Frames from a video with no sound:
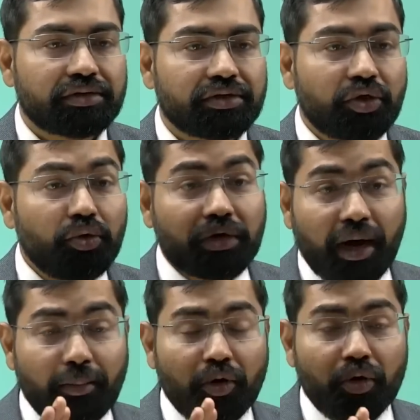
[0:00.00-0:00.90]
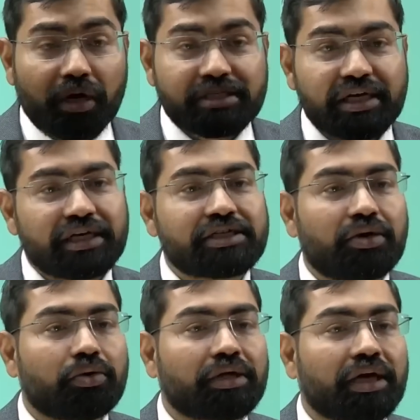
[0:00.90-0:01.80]
क्यों कम लोगों का
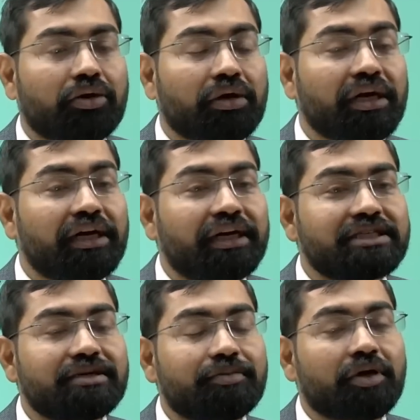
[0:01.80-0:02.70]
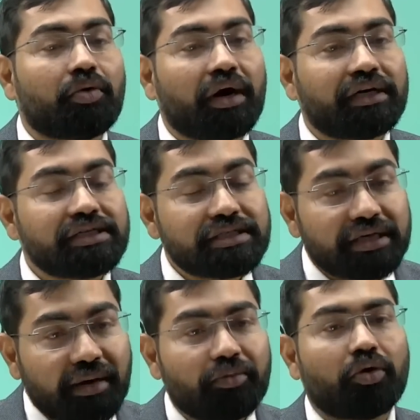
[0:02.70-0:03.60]
सिलेक्शन होता है क्योंकि लीडरशिप की क्वालिटीज
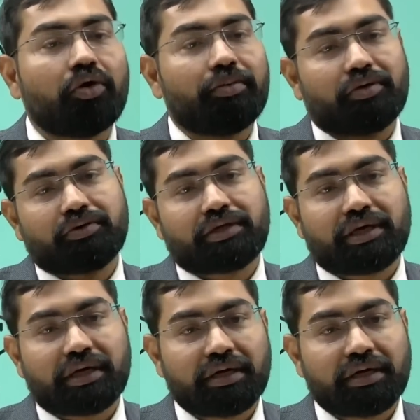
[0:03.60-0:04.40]
कम लोगों में होती है